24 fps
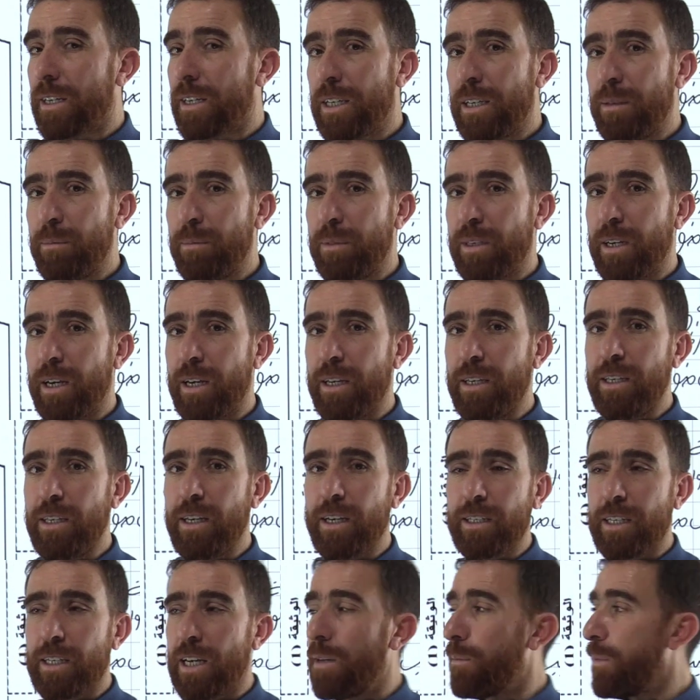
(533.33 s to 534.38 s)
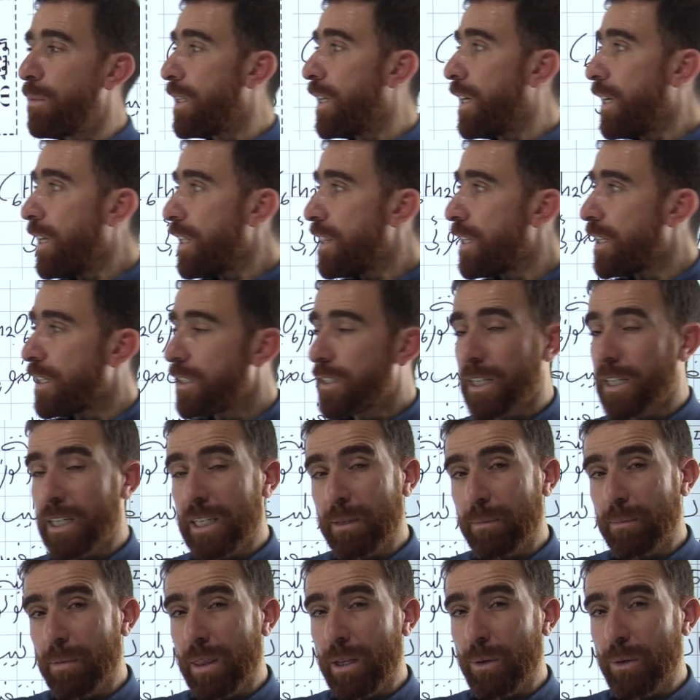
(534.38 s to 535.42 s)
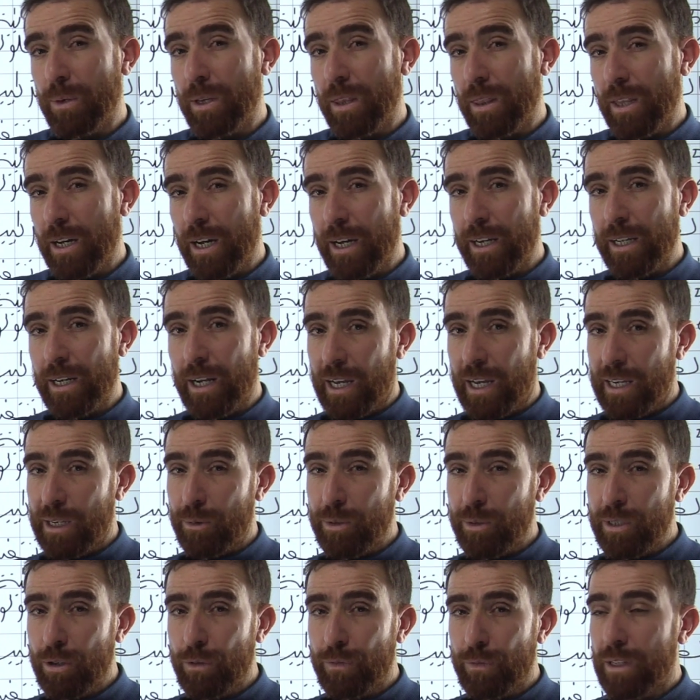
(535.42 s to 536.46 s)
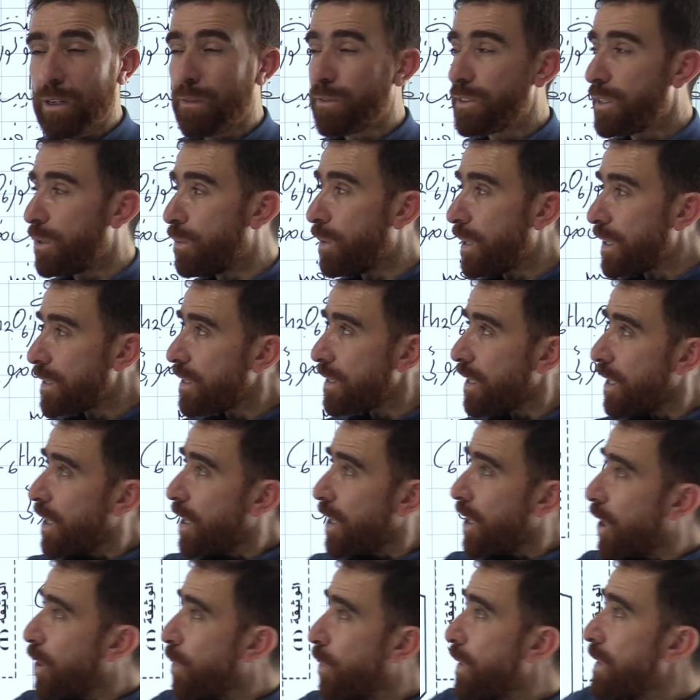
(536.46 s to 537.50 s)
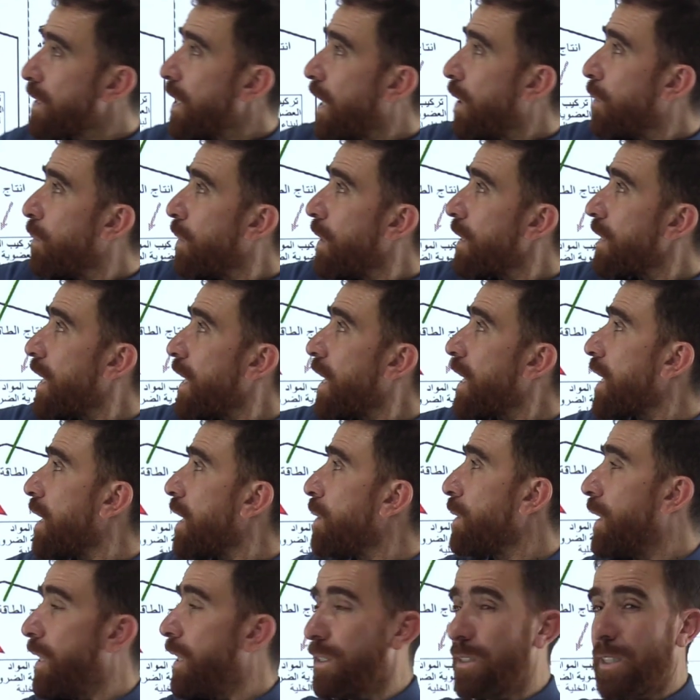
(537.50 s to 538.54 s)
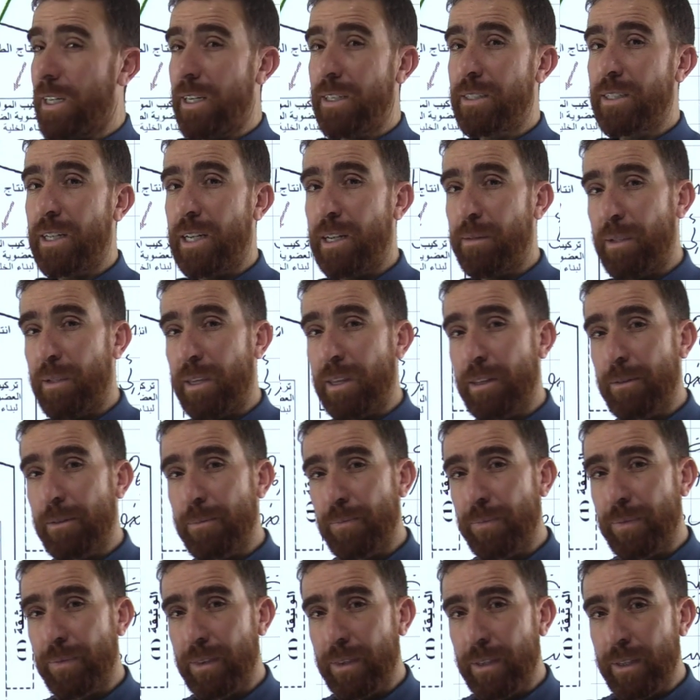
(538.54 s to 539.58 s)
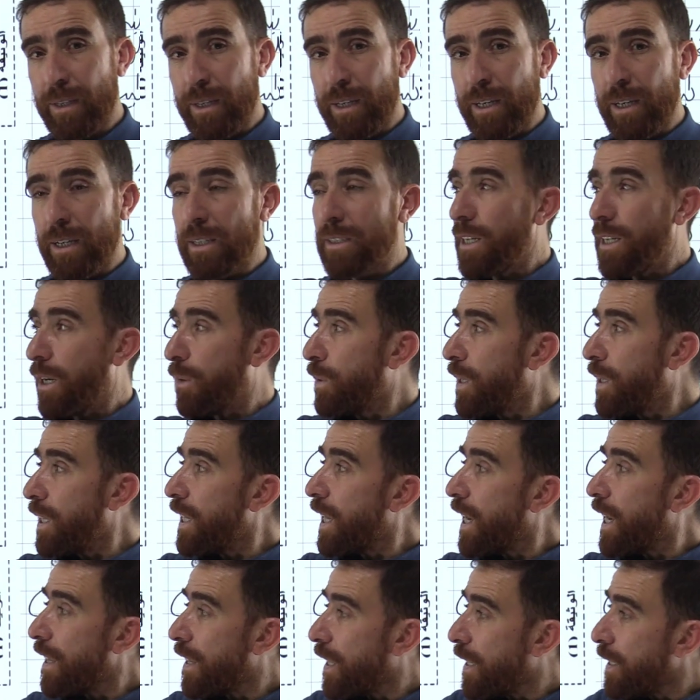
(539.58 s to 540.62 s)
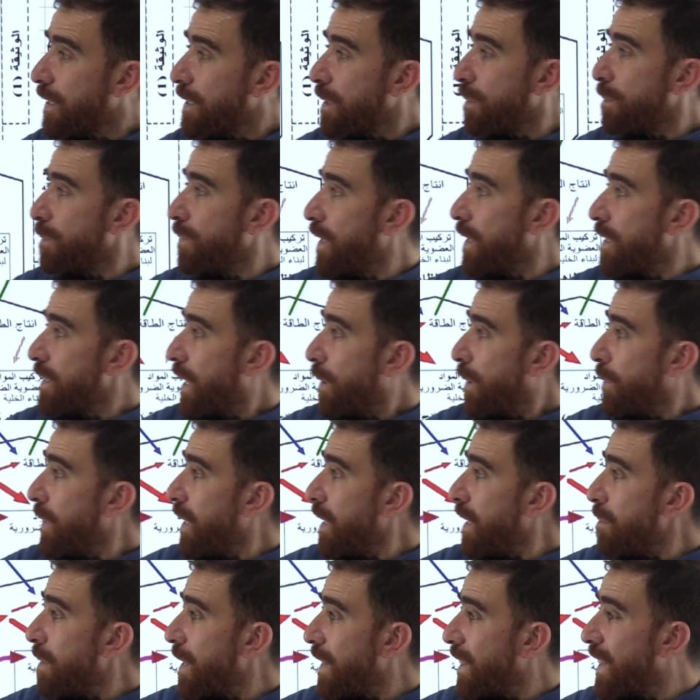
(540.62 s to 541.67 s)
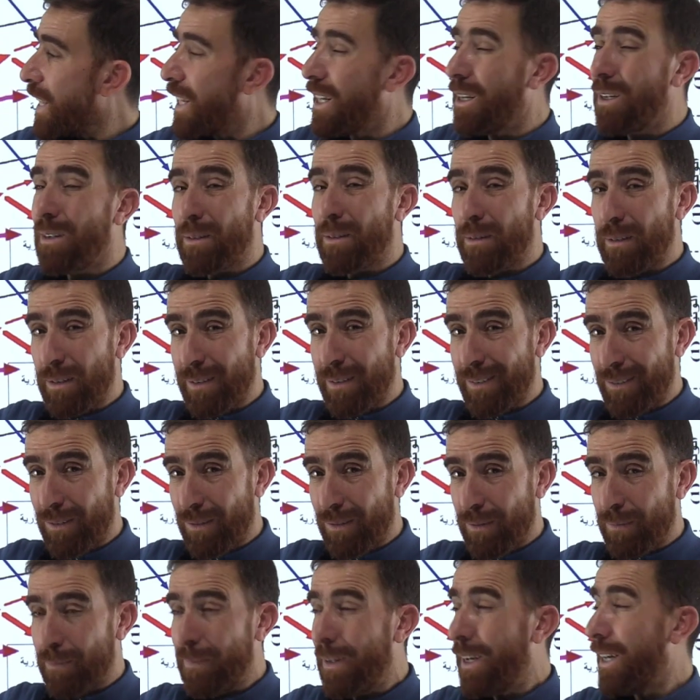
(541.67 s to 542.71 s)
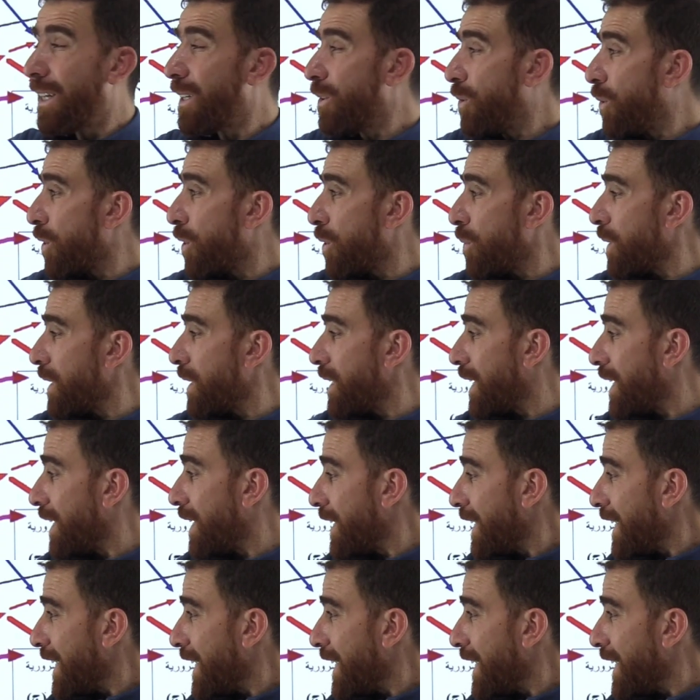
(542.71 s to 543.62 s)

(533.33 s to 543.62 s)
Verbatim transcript: كيميائية كامنة إذا التركيب الضوئي ظاهرة حيوية وفي نفس الوقت هو تحويل طاقوي أعزائي التلاميذ تحويل هذا يتم فيه تحويل المادة العضوية